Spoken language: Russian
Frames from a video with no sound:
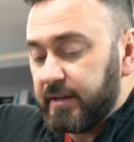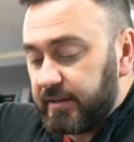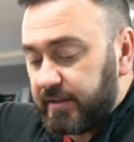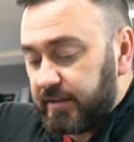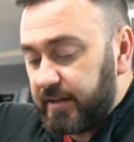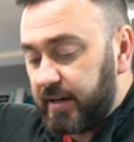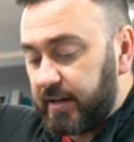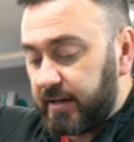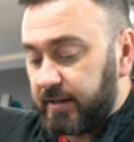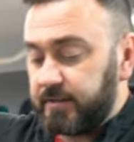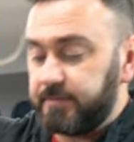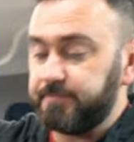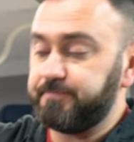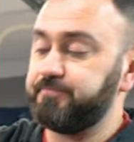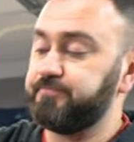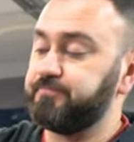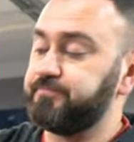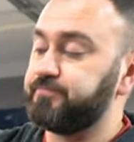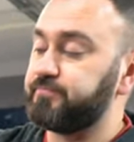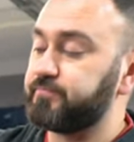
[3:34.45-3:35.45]
Так,
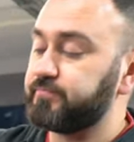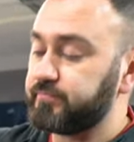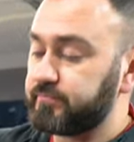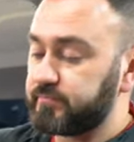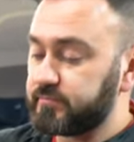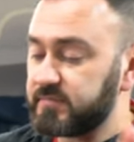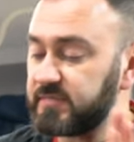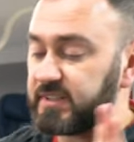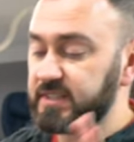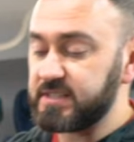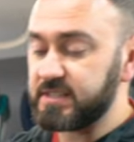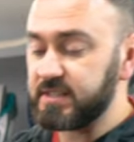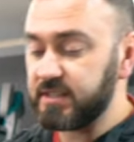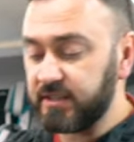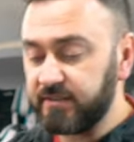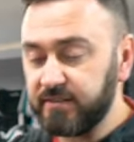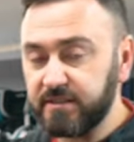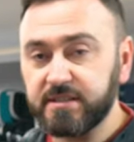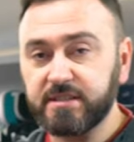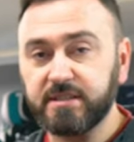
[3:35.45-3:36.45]

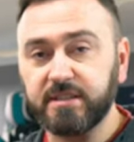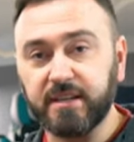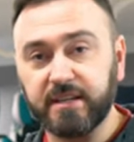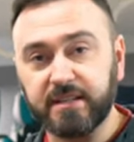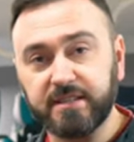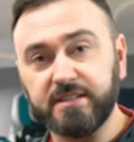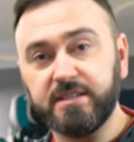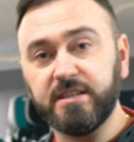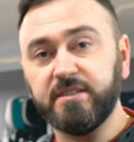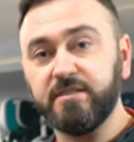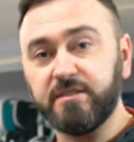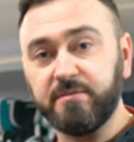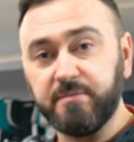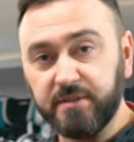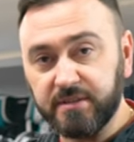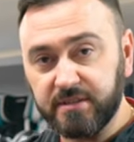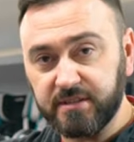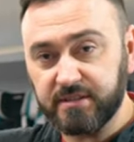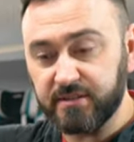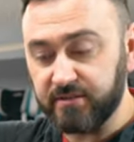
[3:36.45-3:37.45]
соответственно, 9
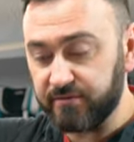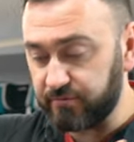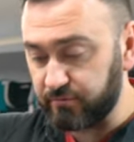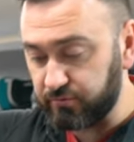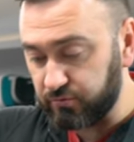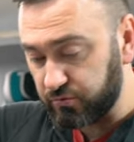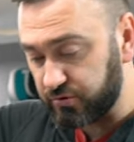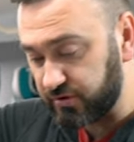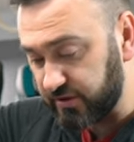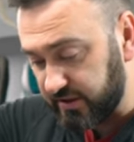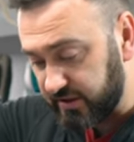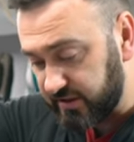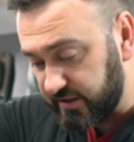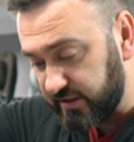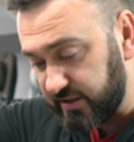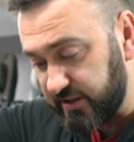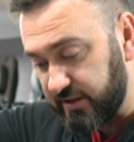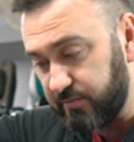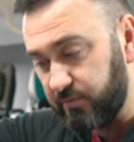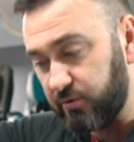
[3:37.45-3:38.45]
месяцев
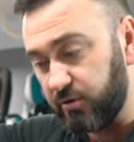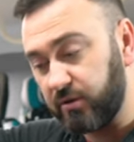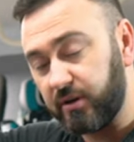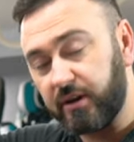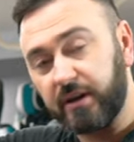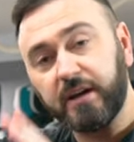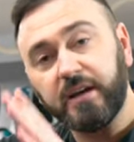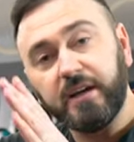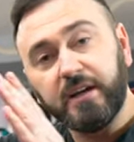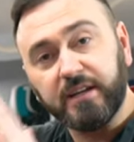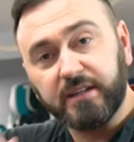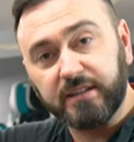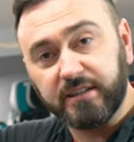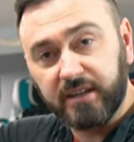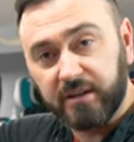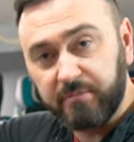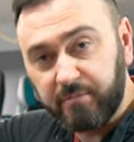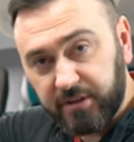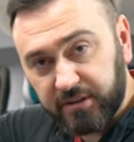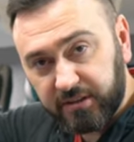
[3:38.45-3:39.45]
усадили ребенка,
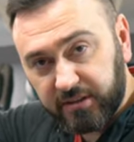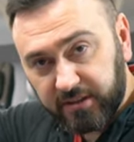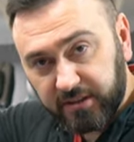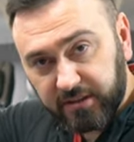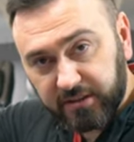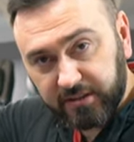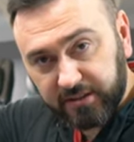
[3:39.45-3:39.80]
до метра